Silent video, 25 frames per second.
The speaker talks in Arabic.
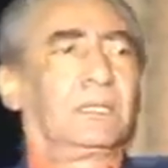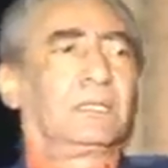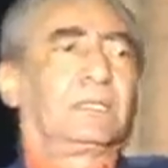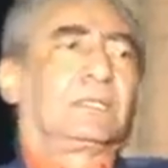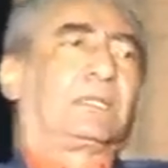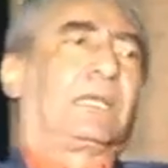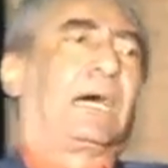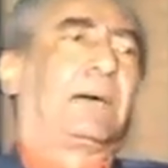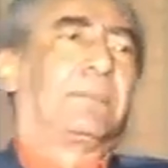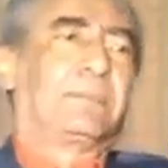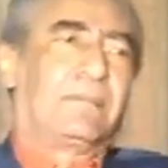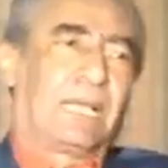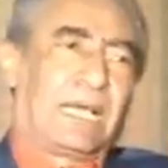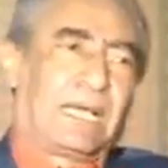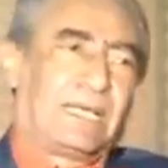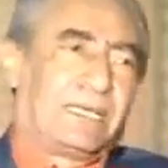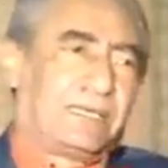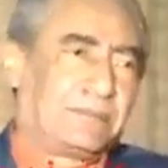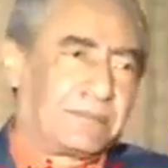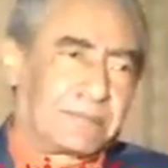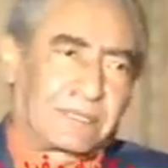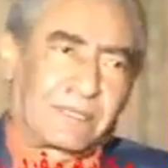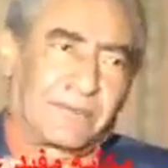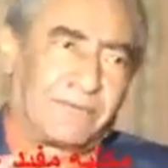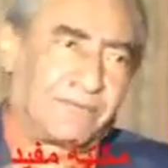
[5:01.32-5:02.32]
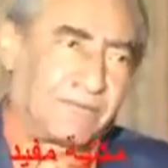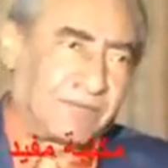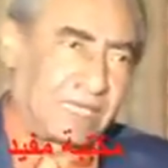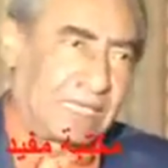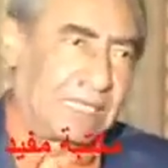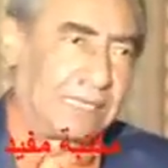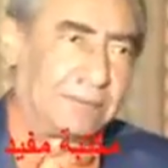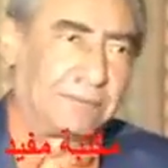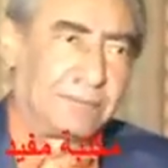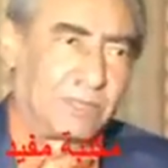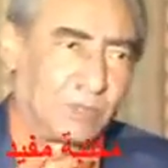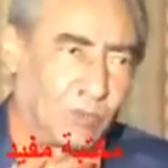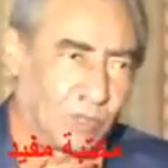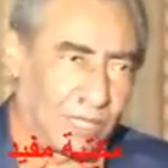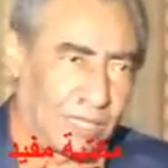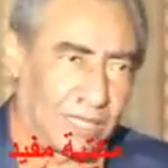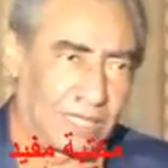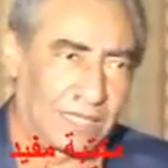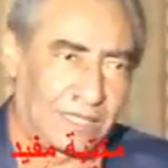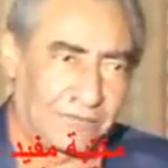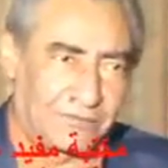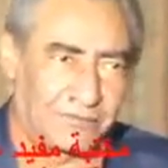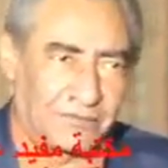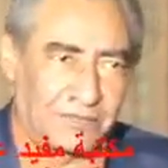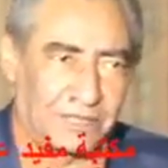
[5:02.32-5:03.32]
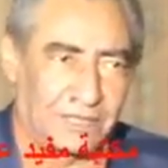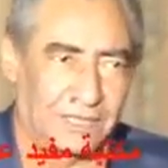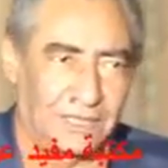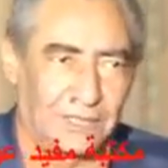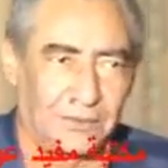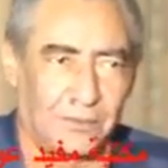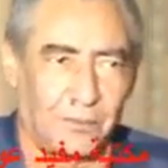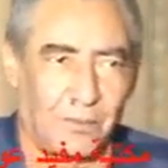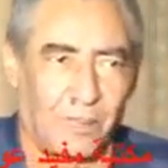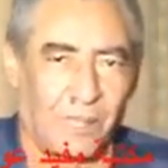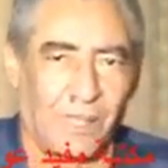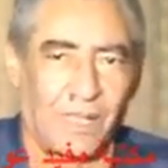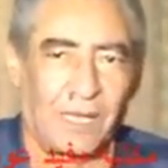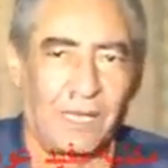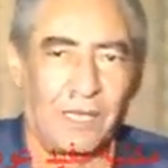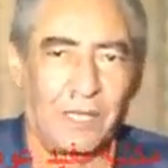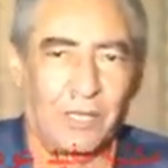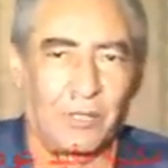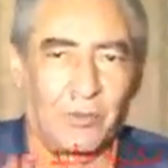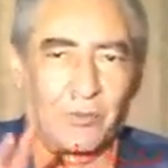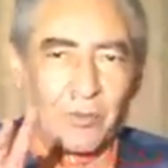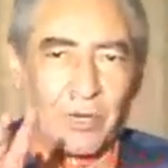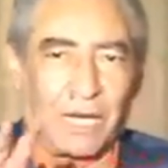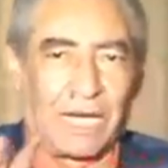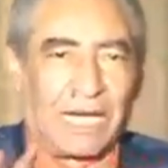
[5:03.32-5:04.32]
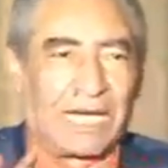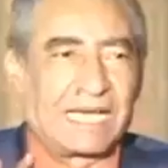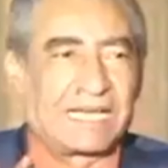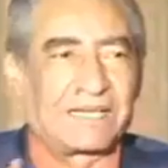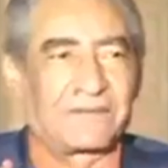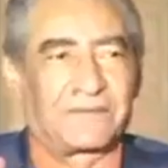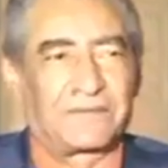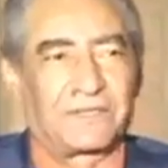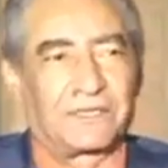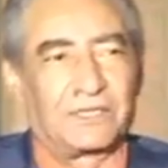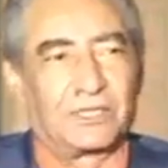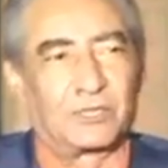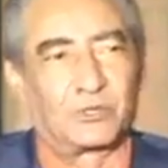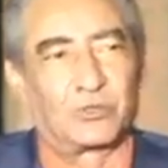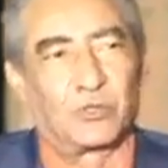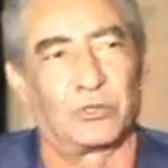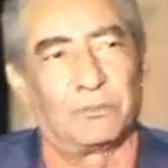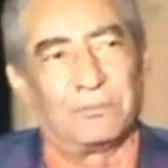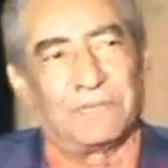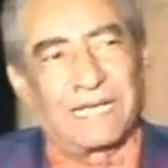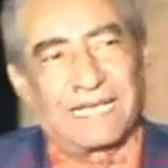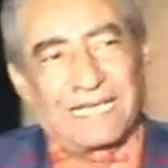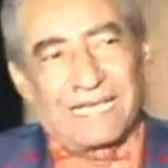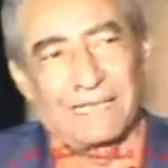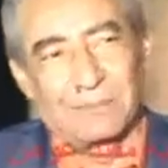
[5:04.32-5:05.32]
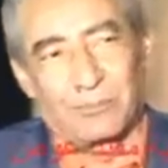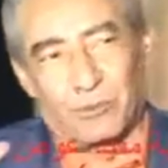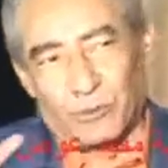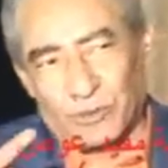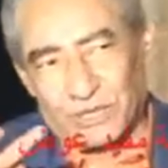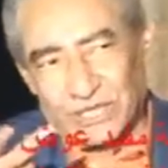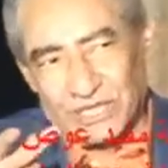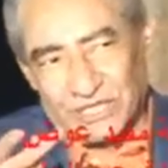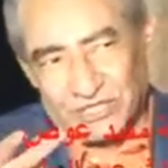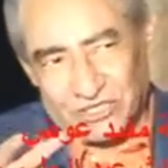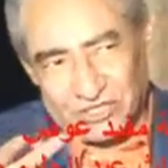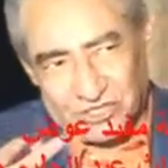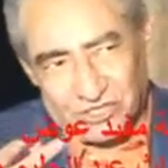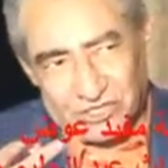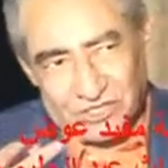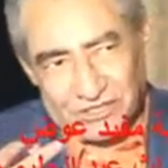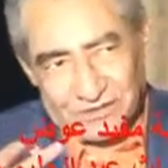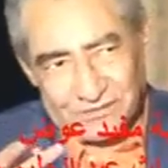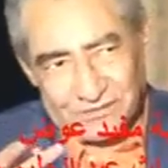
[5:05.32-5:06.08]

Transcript: عبد الحليم كان فاهمني وعارفني وعارف ان دول ما يجيبونيش